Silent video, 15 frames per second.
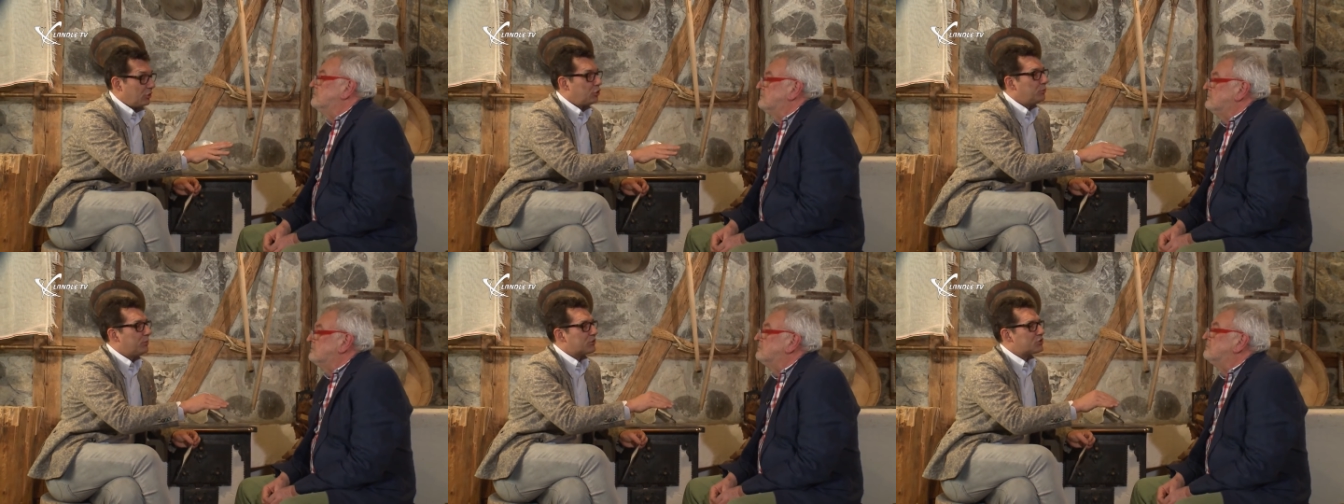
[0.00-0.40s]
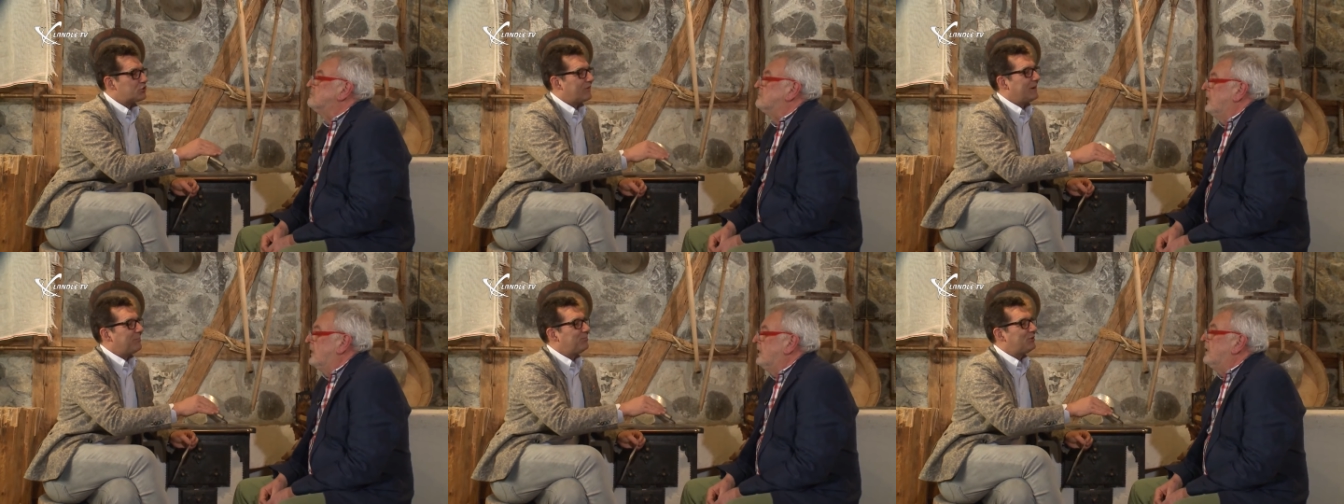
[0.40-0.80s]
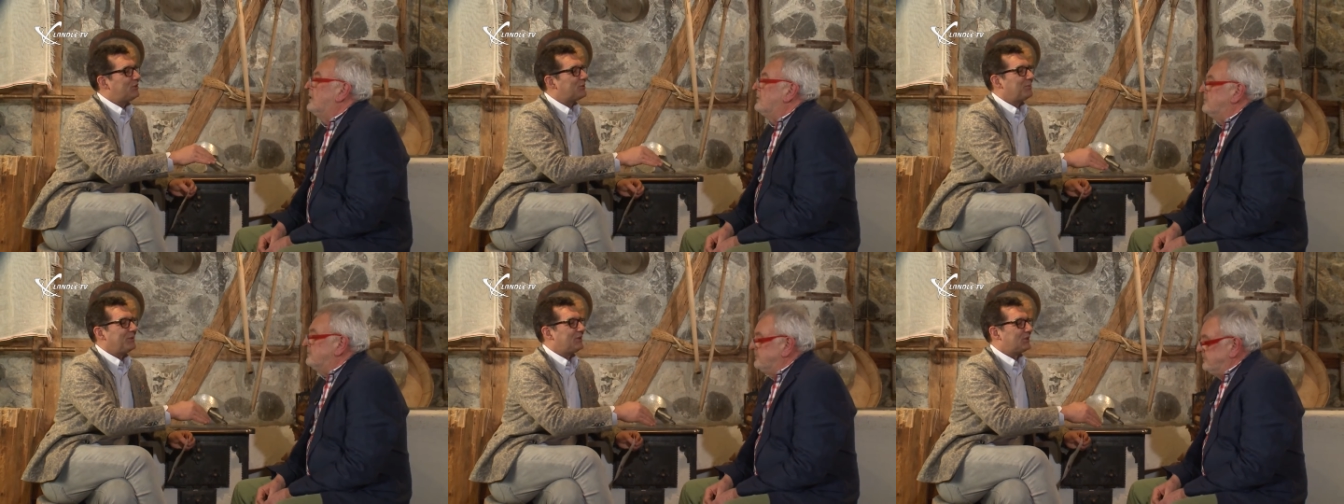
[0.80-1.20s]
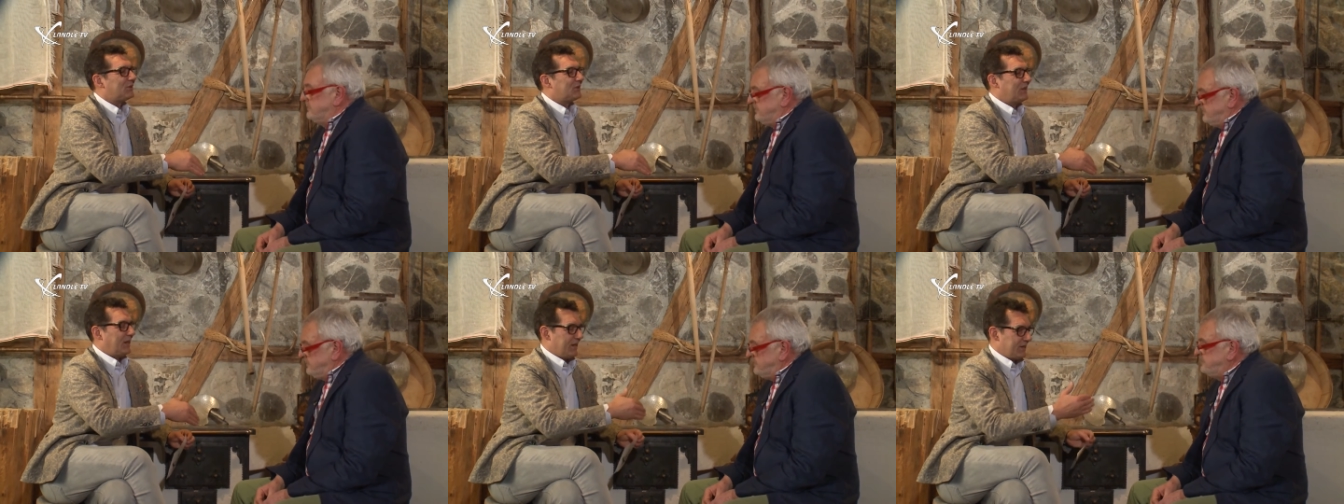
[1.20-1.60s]
überschwemmt
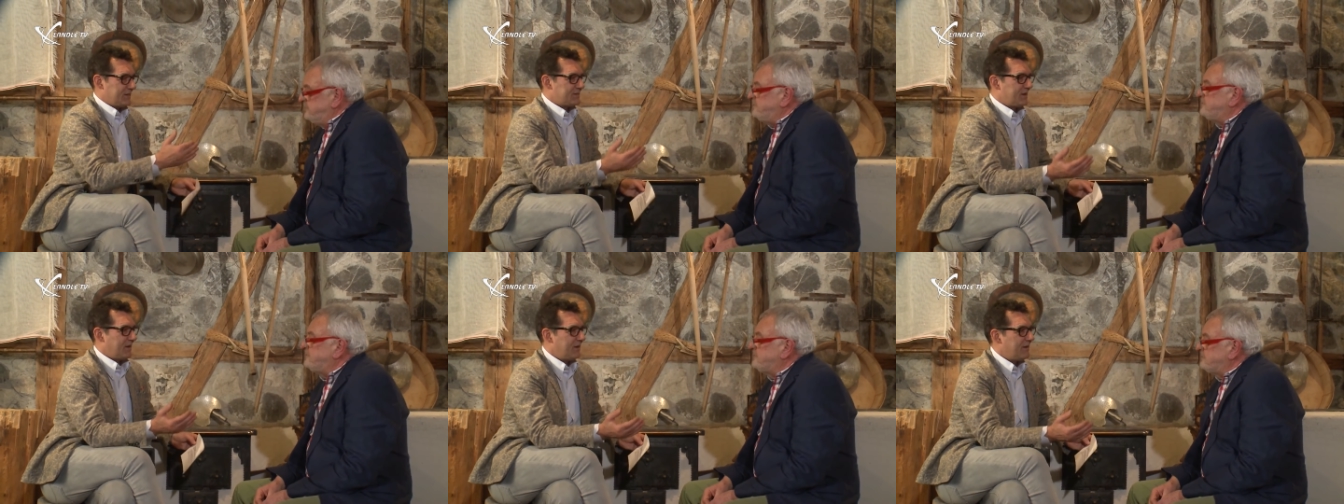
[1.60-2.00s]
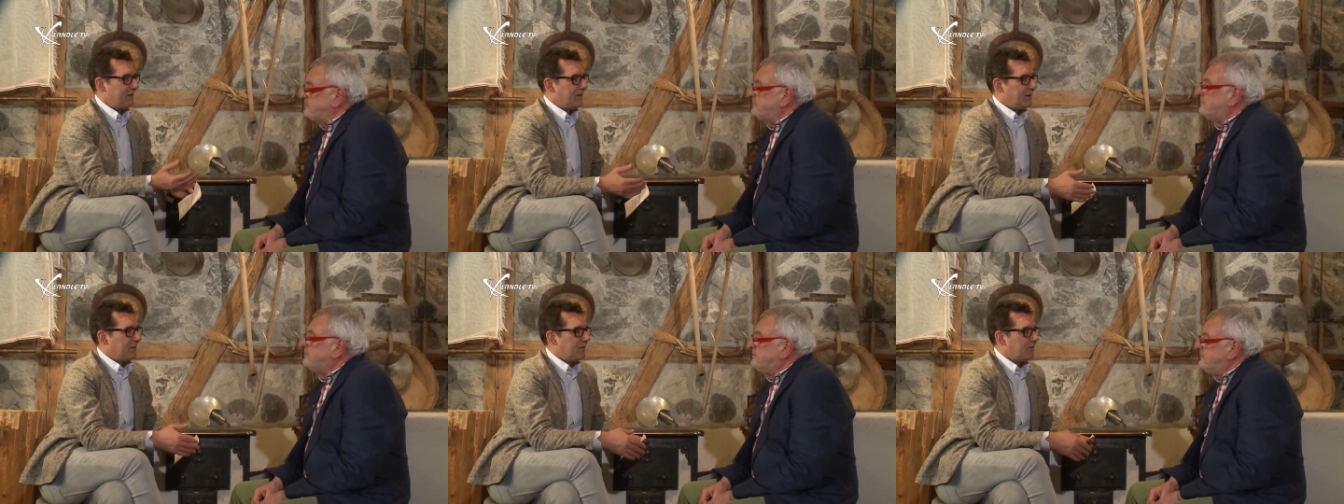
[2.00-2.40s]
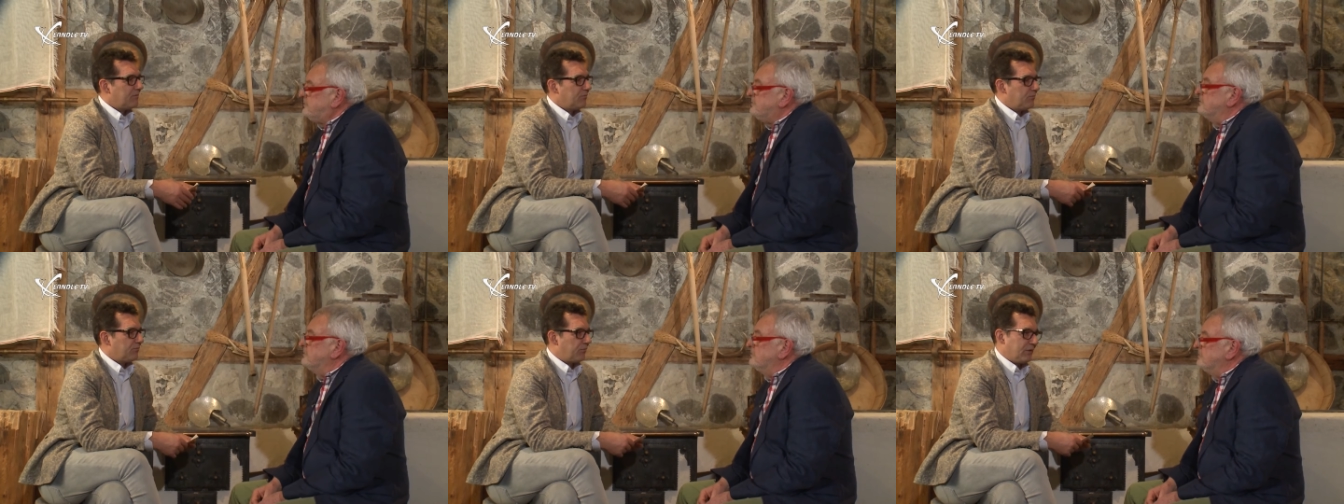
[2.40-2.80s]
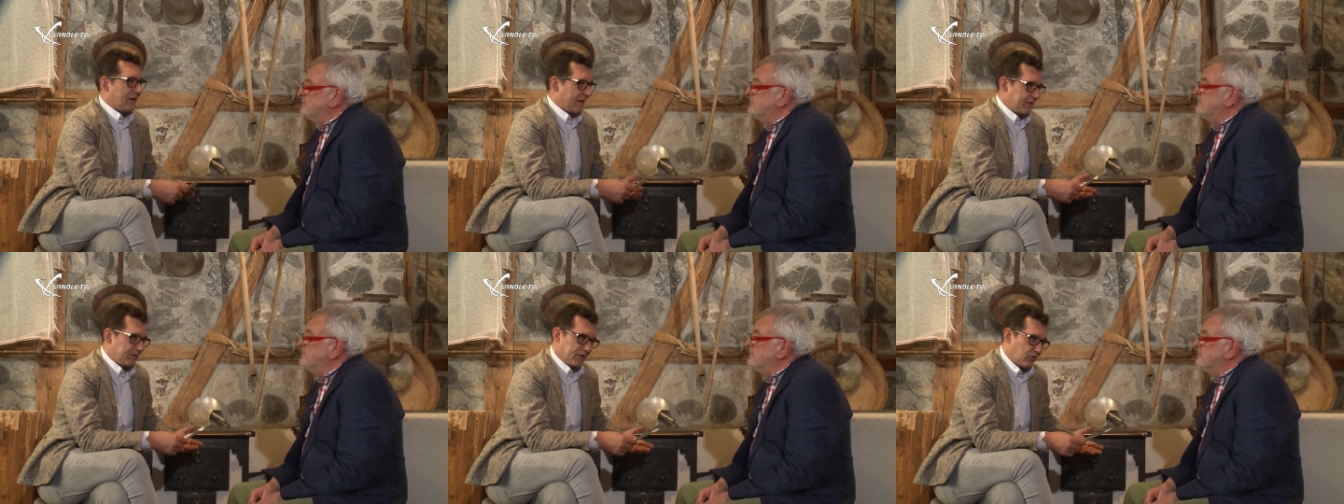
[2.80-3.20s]
mit Käse,
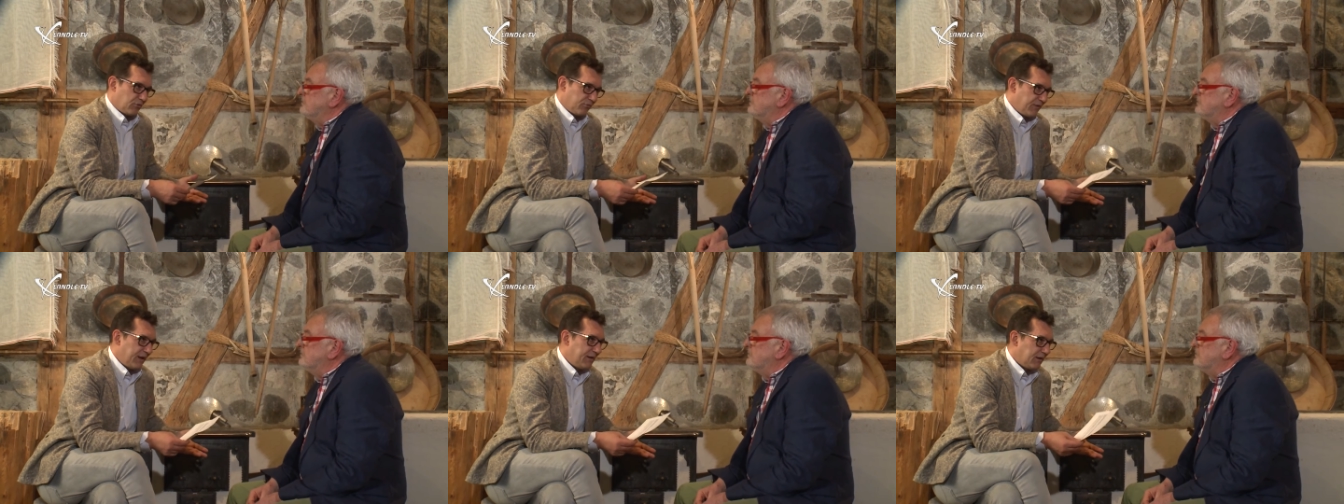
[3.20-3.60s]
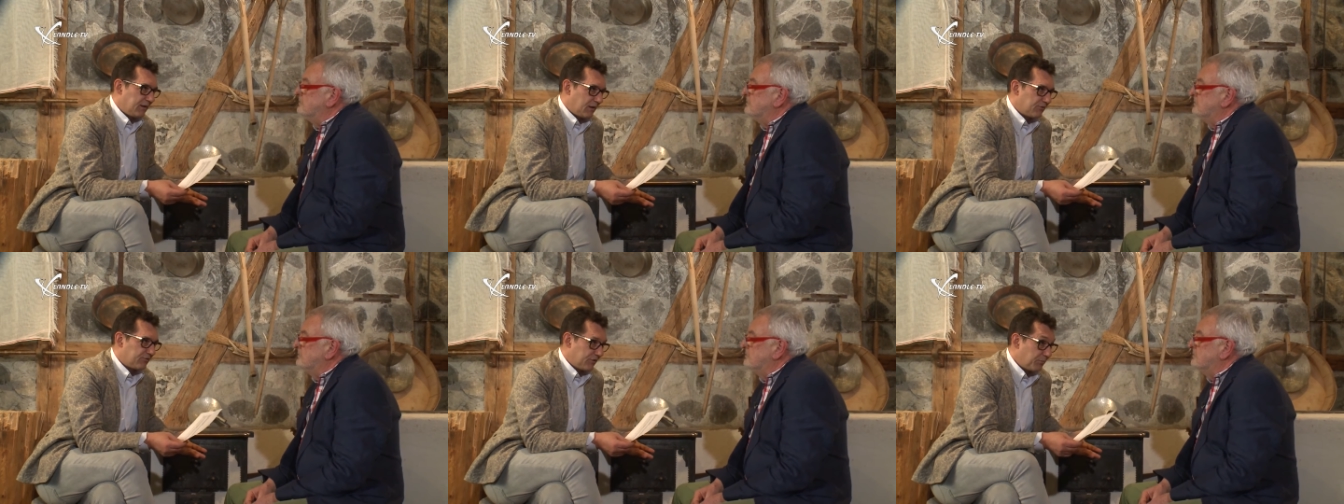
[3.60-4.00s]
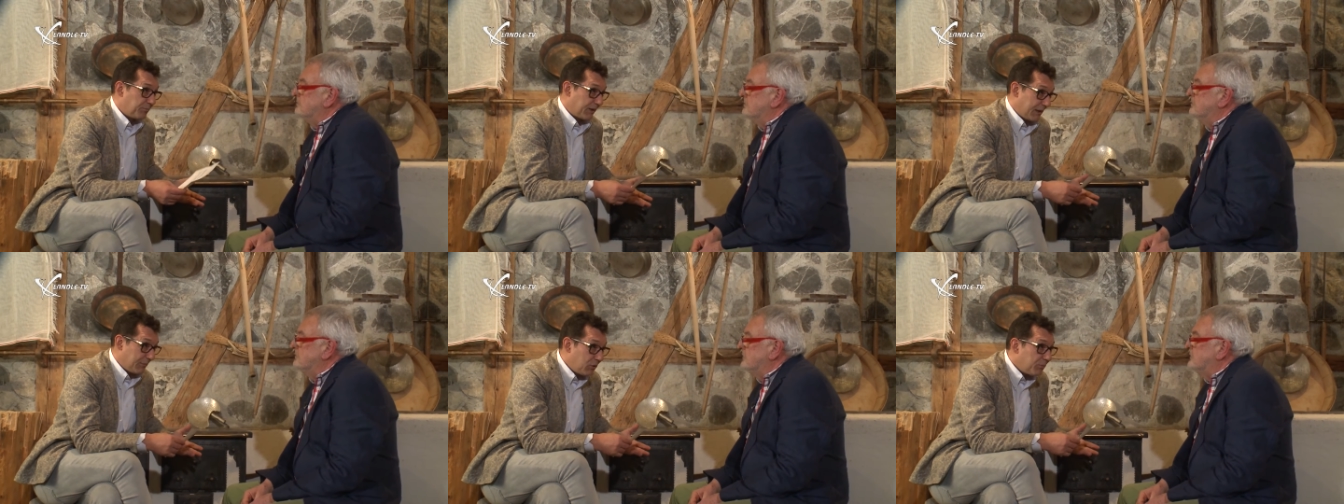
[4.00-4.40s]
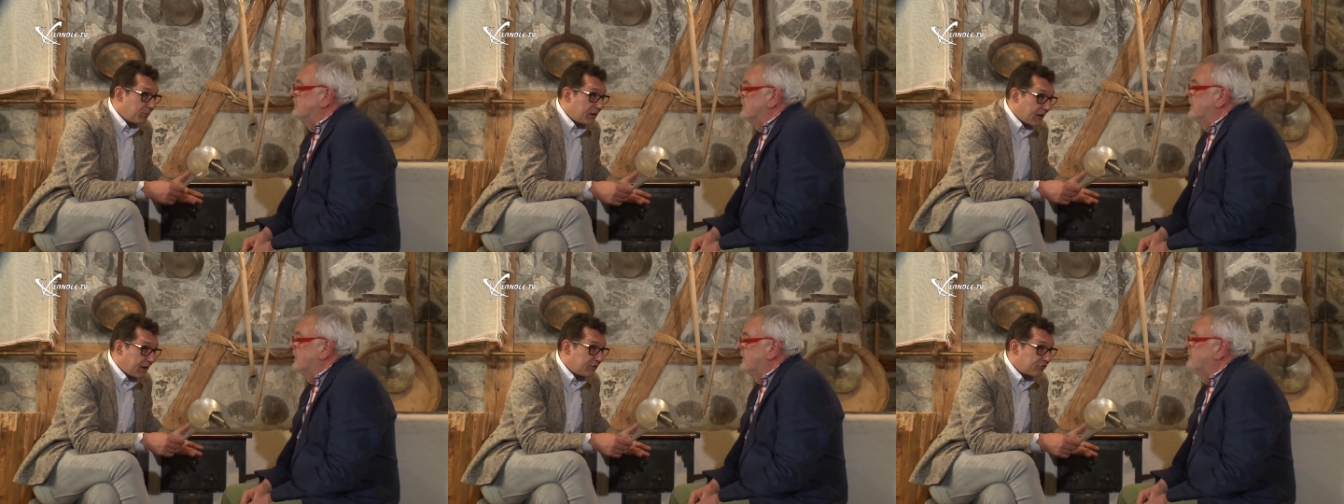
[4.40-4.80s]
vielleicht auch weniger aus dem
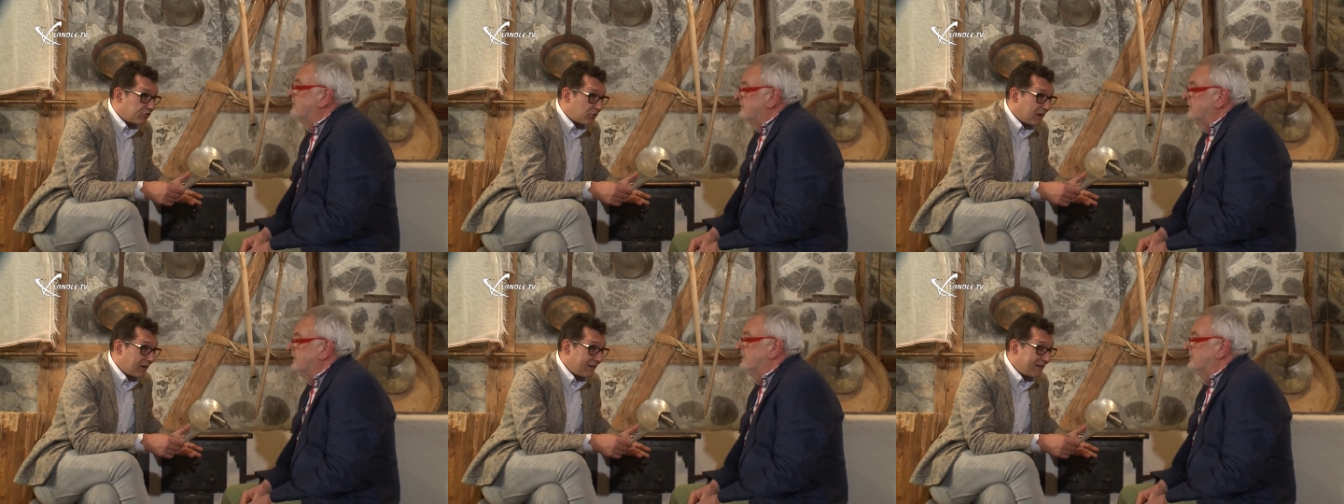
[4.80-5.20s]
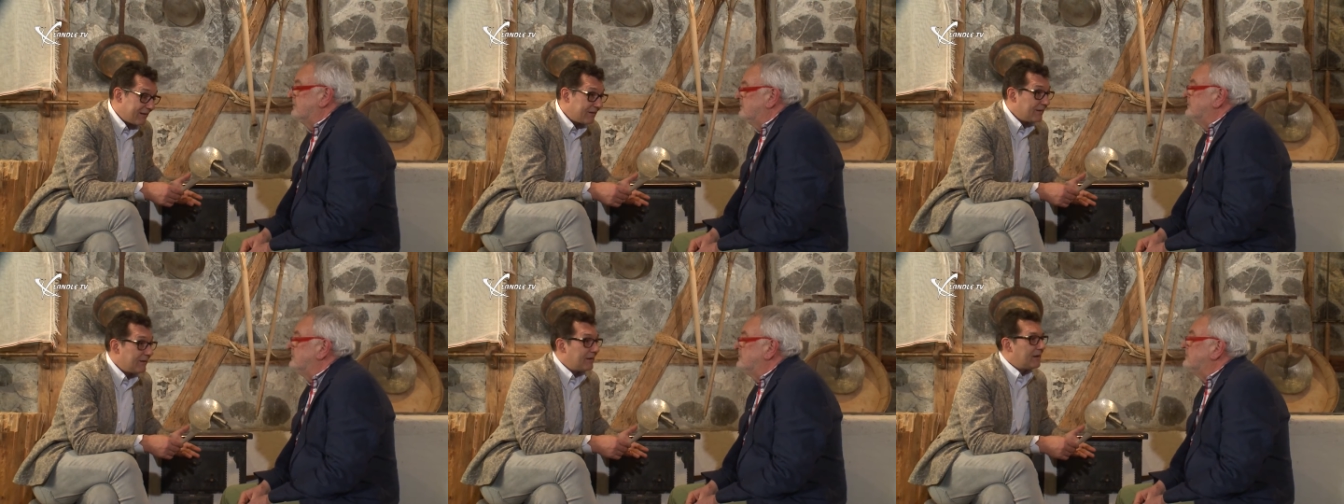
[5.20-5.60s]
Premium-Bereich ja. sogar.